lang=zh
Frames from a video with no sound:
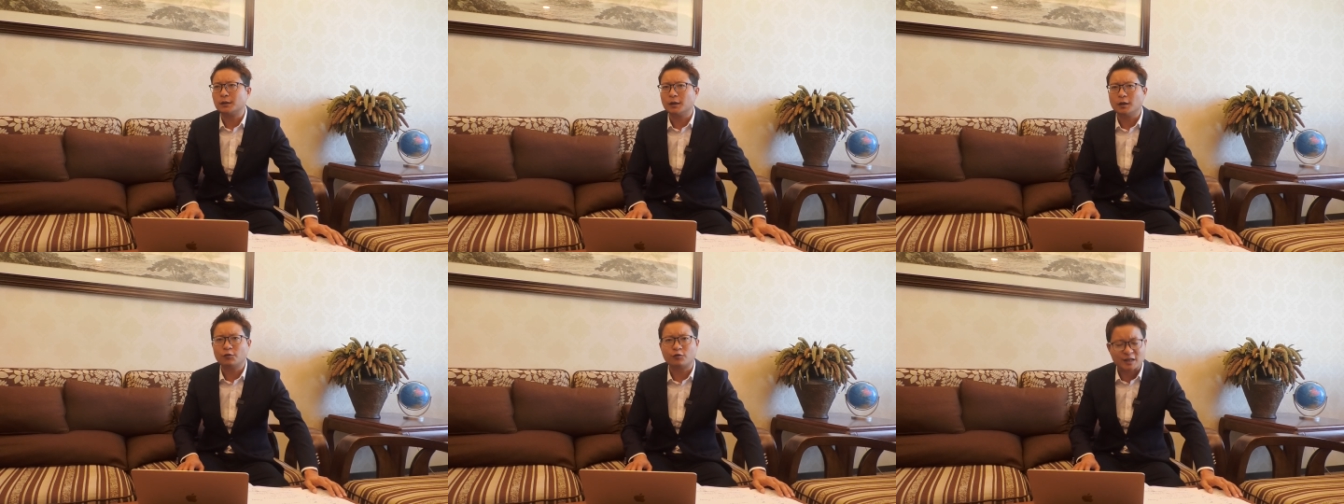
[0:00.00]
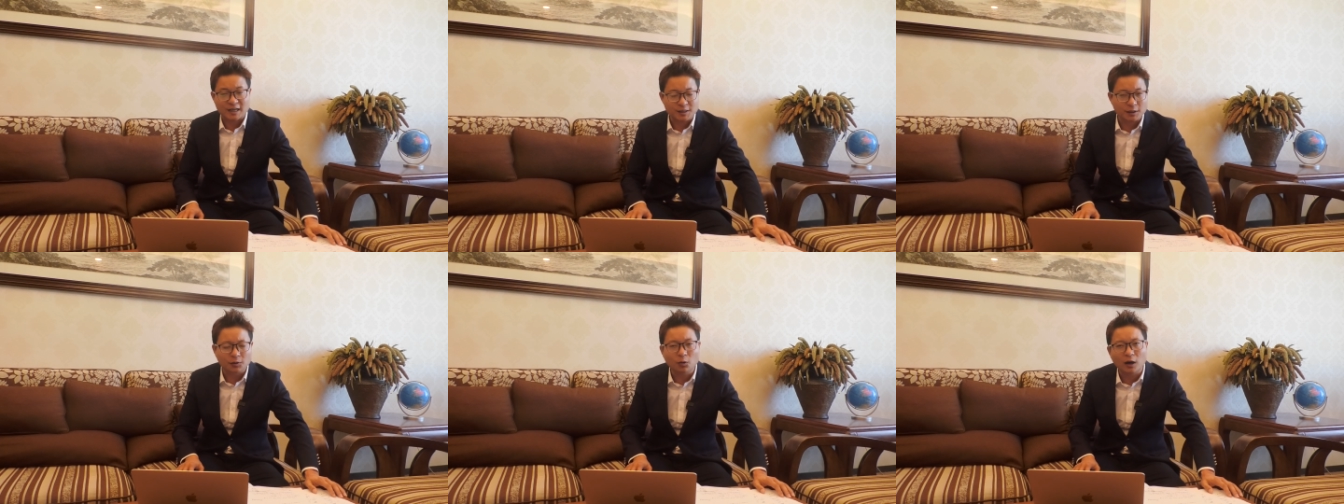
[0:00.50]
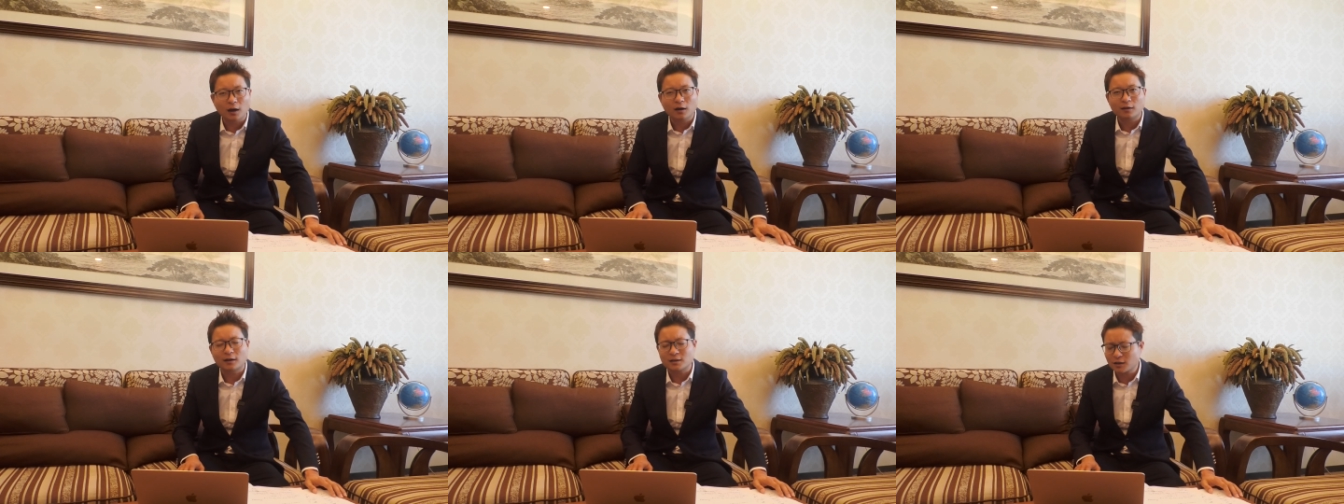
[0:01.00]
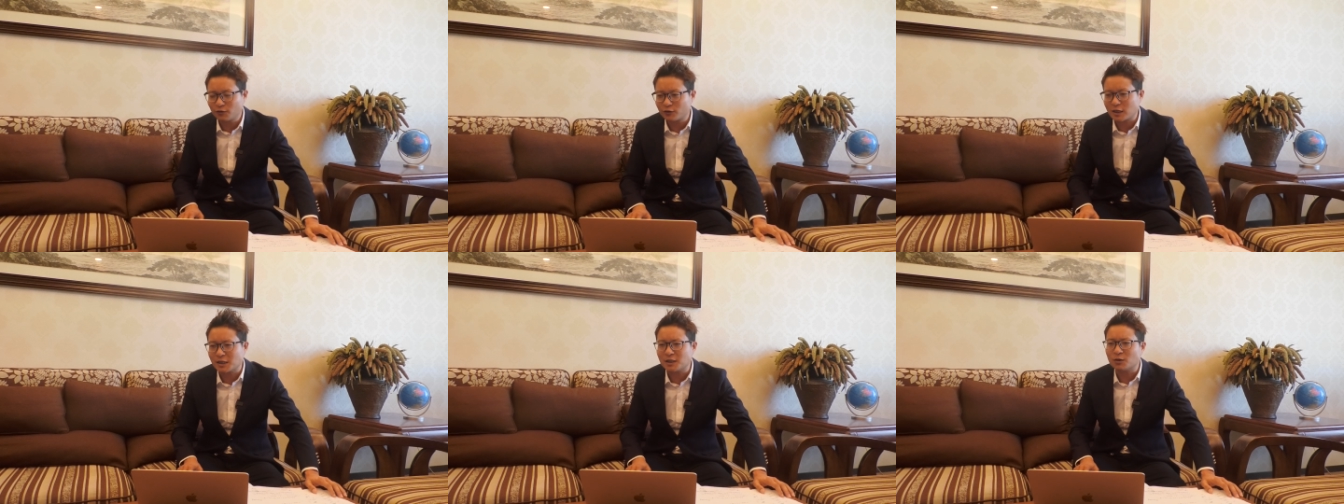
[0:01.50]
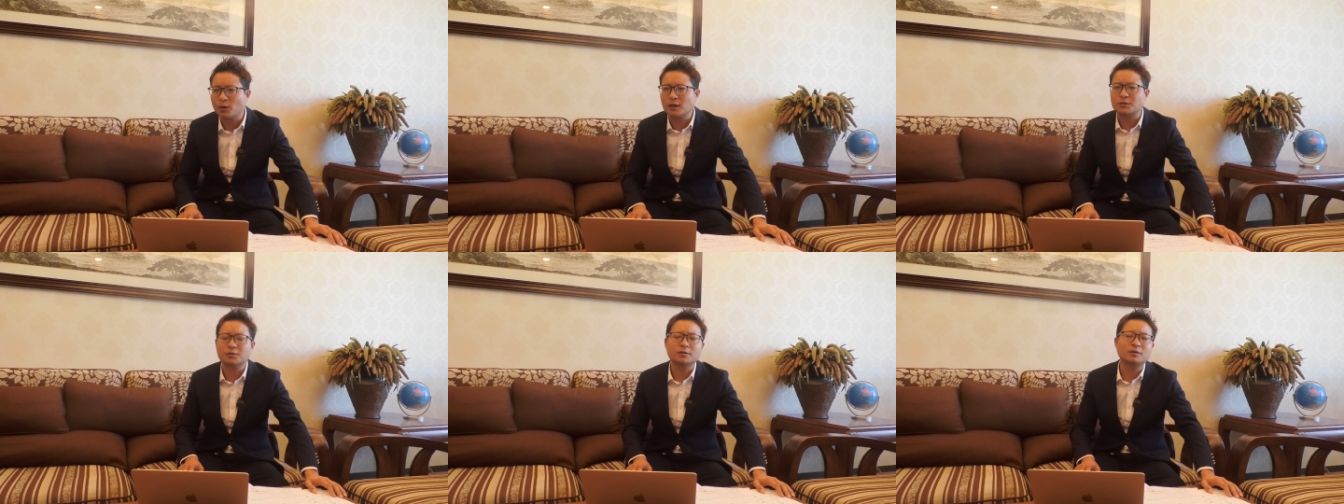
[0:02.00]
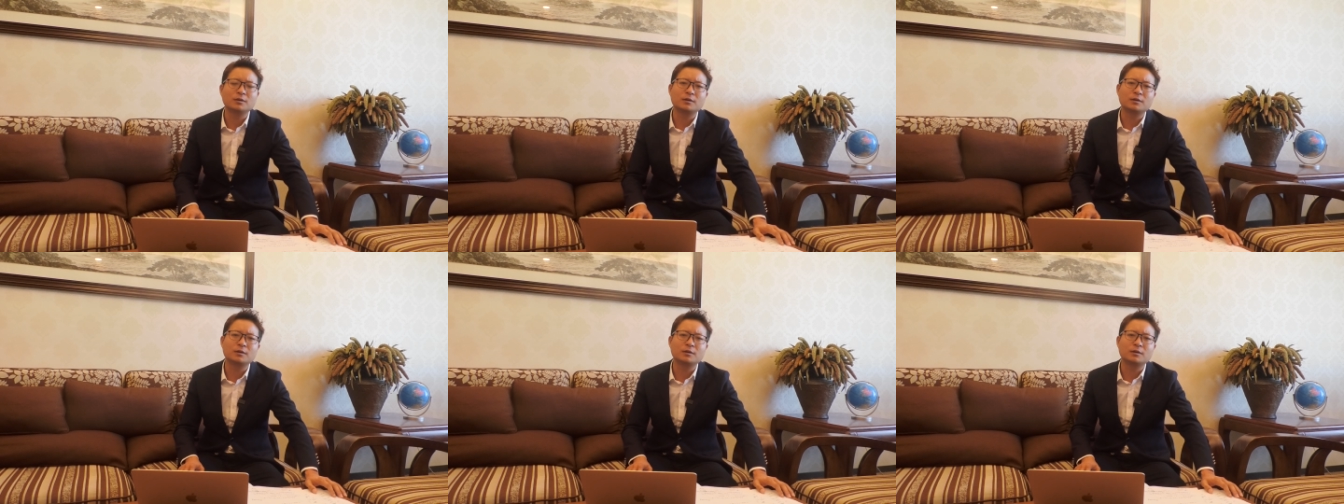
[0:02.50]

的复杂情况，那这个复杂情况就。